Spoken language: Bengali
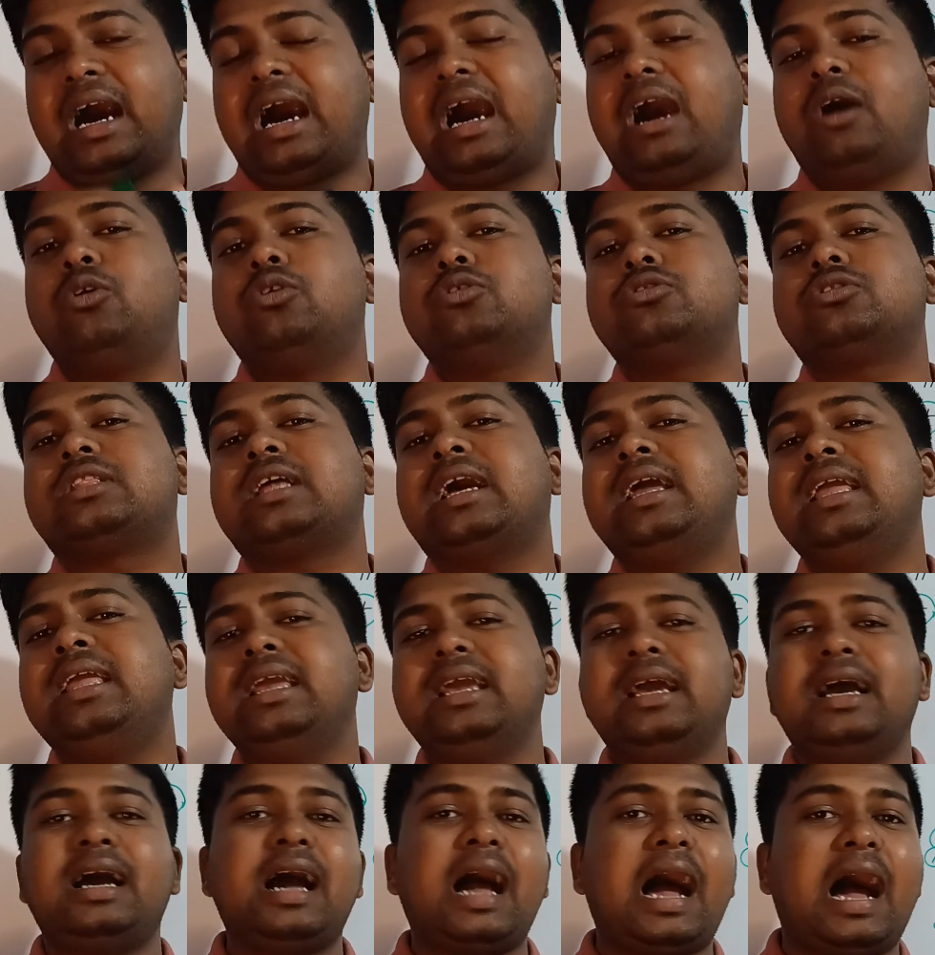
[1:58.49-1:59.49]
আওতায়
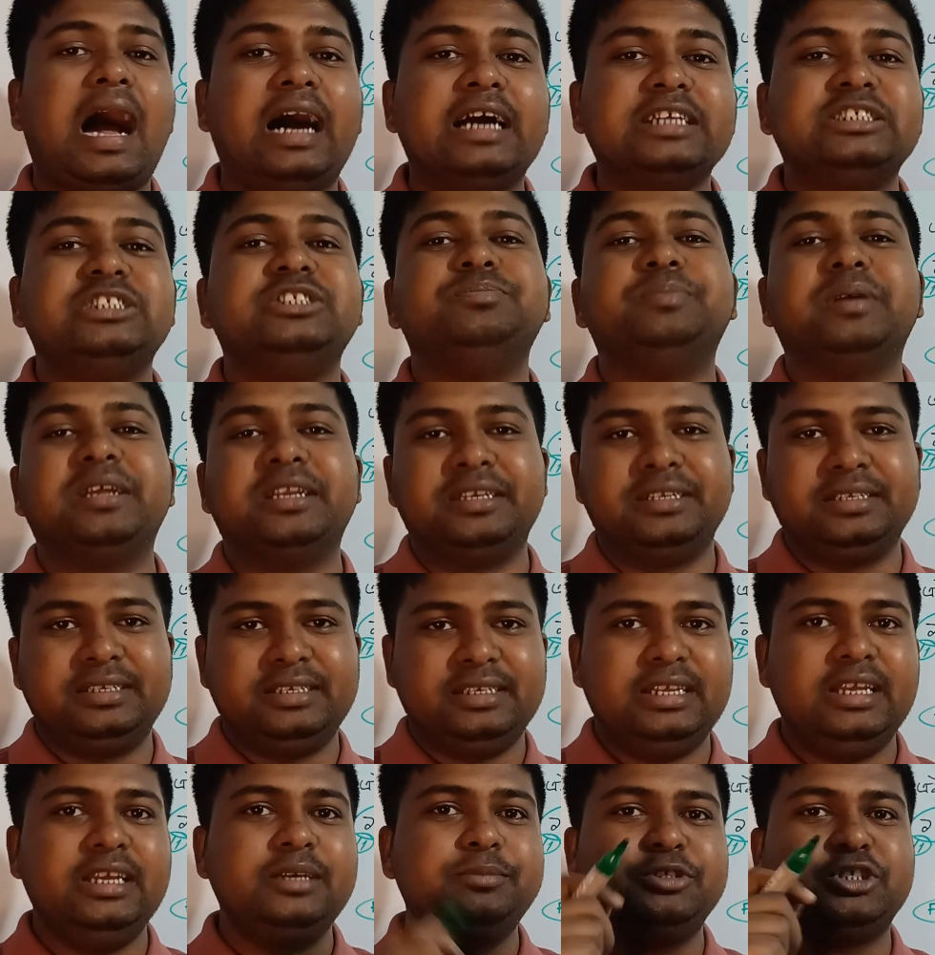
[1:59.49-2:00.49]
আসবেন
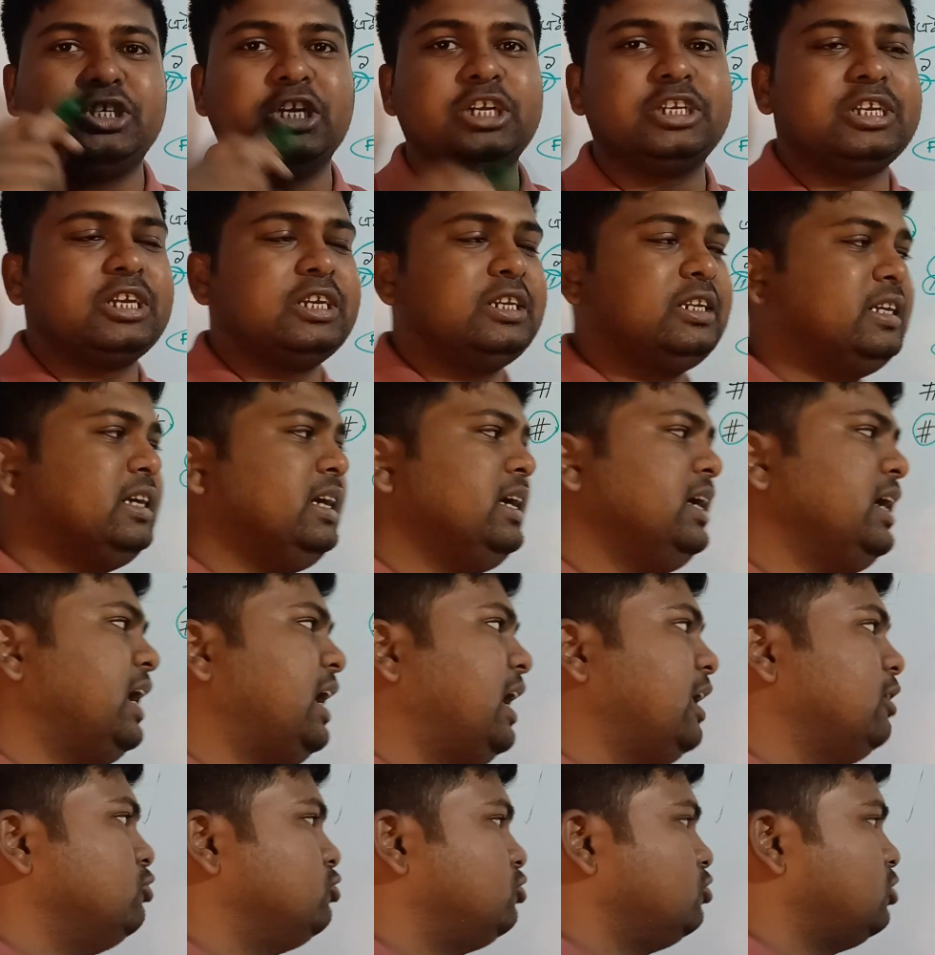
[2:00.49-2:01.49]
এই বিষয়টা নিয়ে
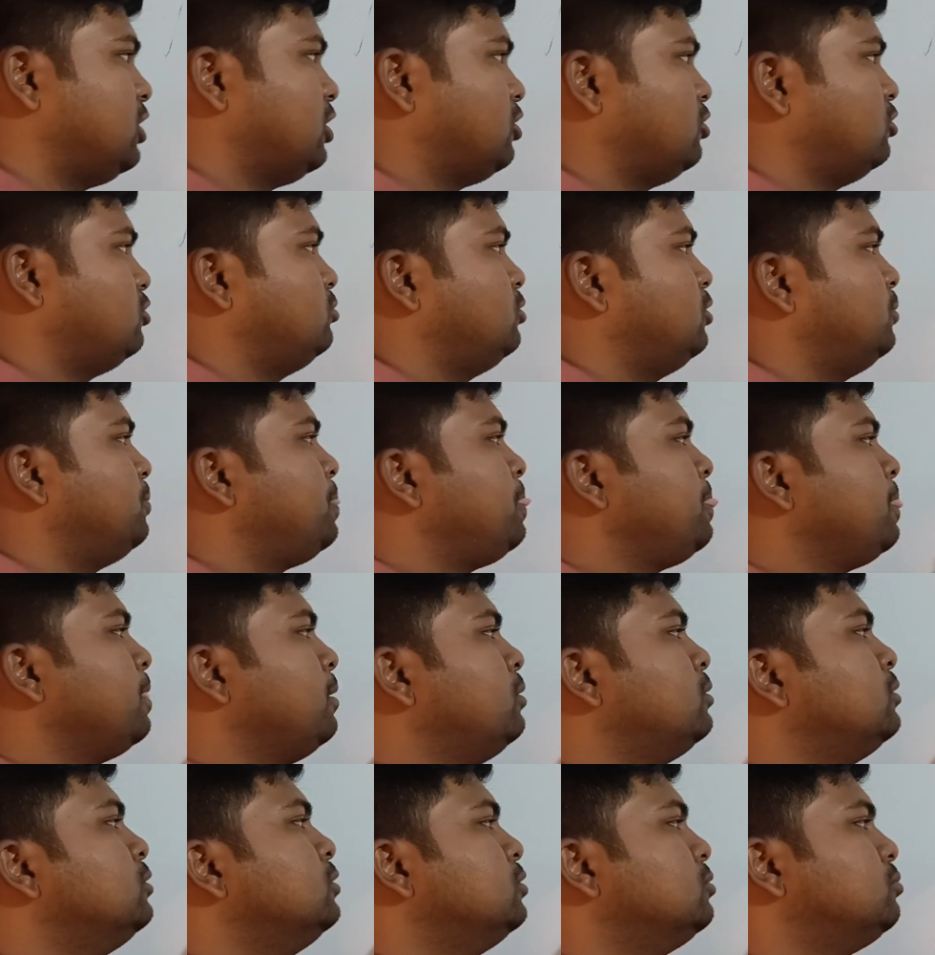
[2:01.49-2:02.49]
আলোচনা করব
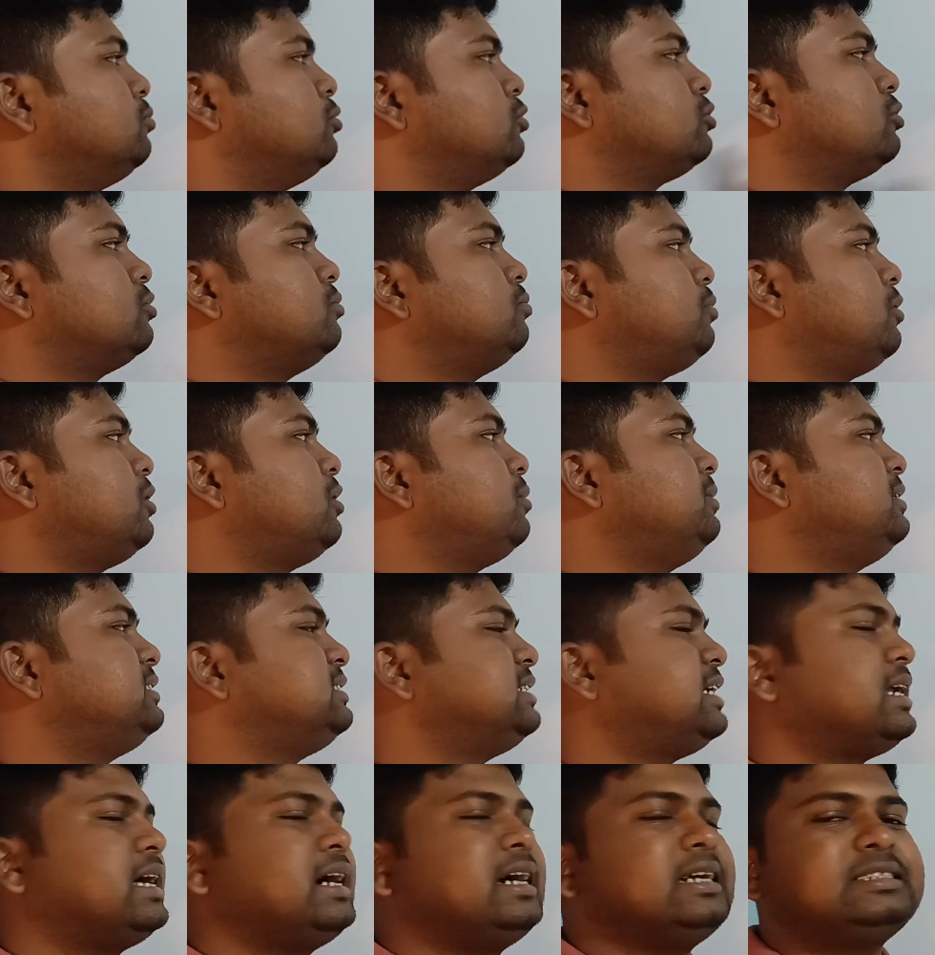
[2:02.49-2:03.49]
প্রথম পর্বে
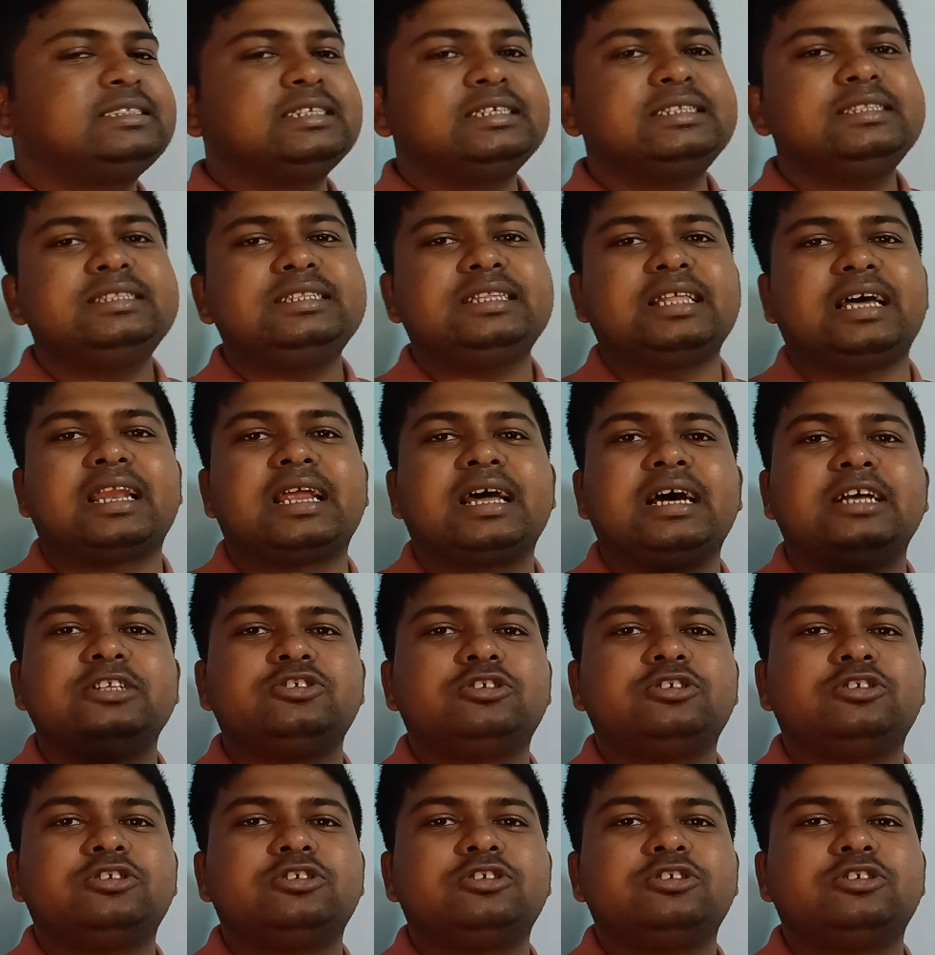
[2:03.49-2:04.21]
যারা আছেন তারা